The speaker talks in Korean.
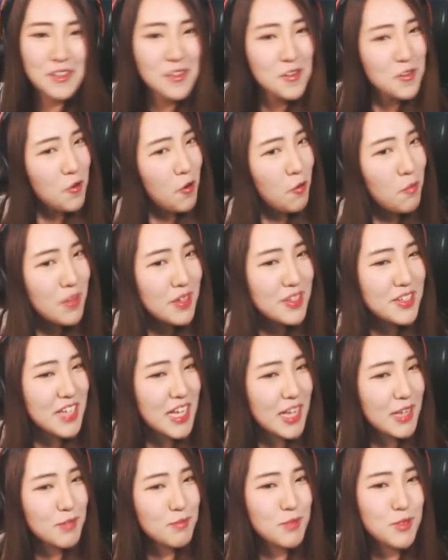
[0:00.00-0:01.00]
엄마는
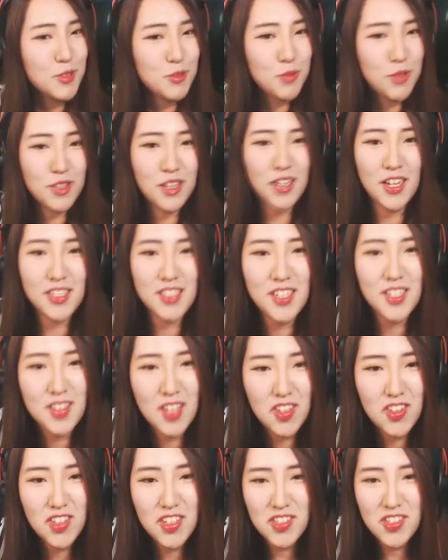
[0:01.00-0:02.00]
게임을 숨겼다가 아니라
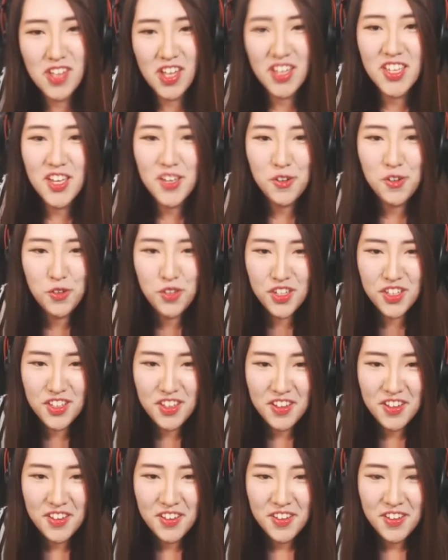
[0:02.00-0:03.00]
테트리스 아니야 이거는?
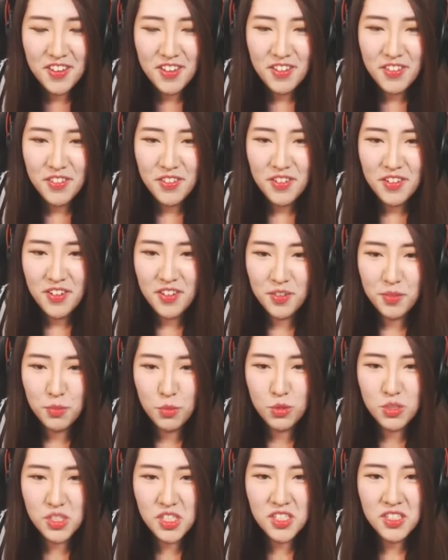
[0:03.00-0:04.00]

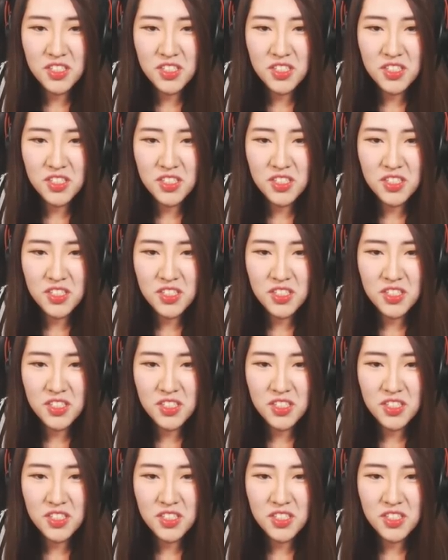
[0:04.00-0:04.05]
뭐지?